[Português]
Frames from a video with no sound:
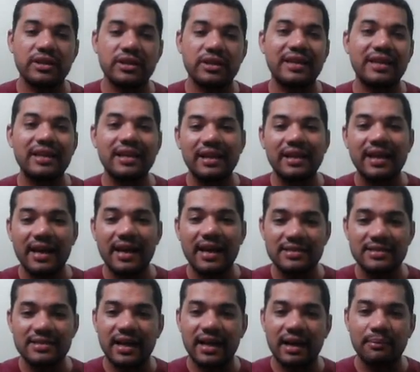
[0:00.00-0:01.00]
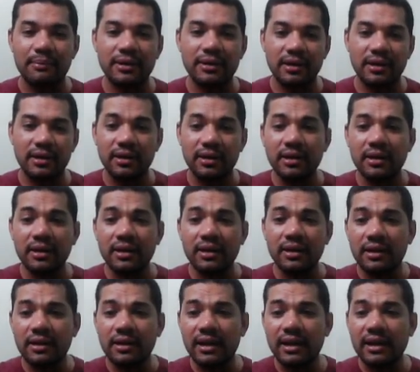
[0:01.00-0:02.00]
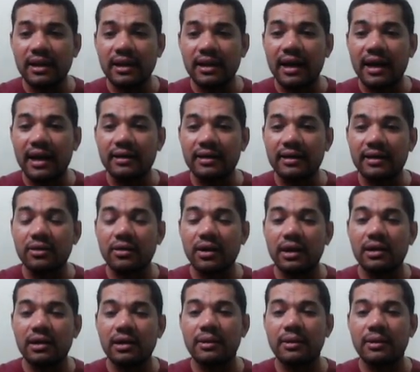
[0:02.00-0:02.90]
ter que criar esse cabo aqui e interligá-lo aqui no,